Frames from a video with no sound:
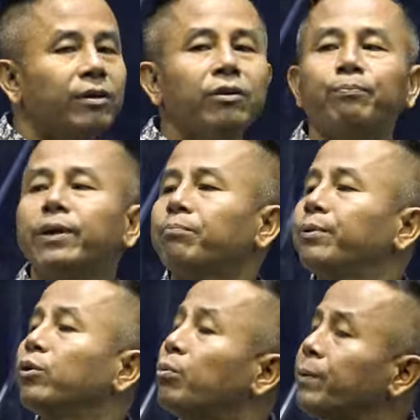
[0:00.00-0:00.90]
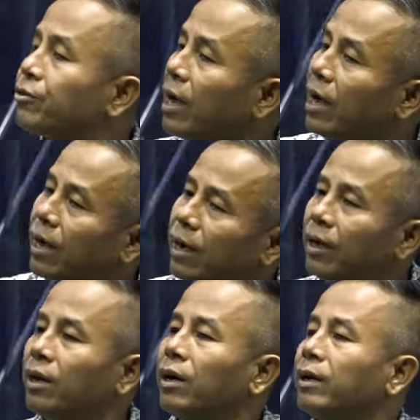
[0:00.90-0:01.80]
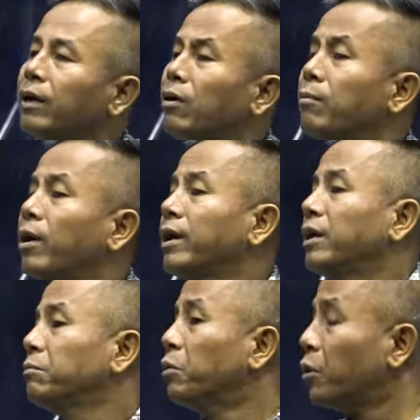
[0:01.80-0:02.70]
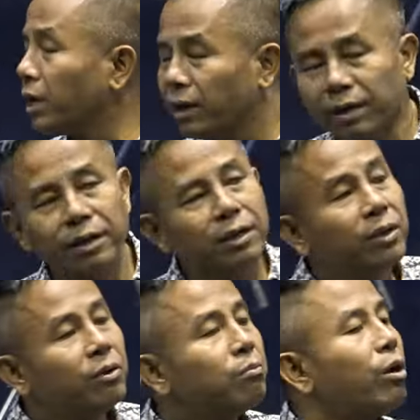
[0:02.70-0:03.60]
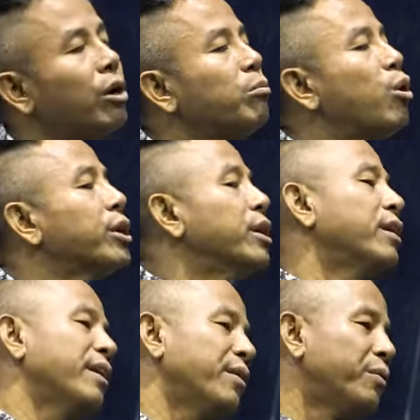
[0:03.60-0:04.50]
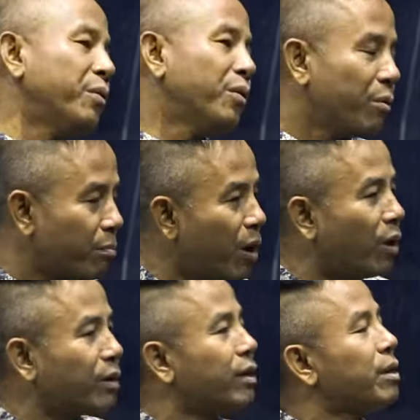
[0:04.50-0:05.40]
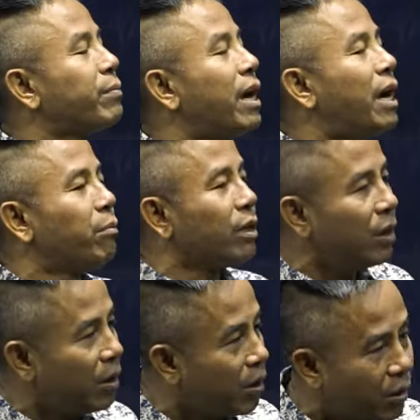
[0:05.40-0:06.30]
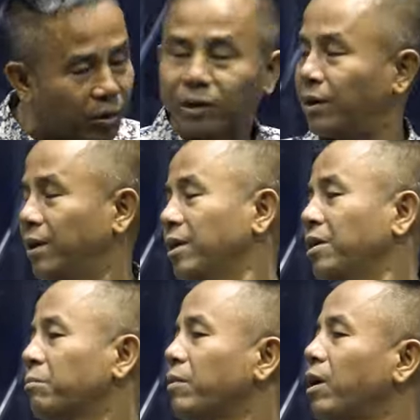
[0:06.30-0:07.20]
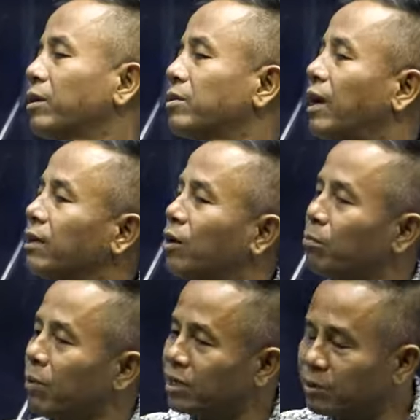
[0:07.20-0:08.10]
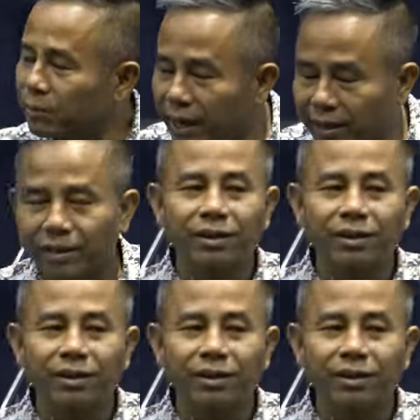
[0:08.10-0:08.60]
cứ pek phải ruột phải xa nào rồi bọn nẹt là buông á mò là buông dương à ô bong nâng riệp cao mới ôn bong nâng sờ lanh ôn mà chỉ vết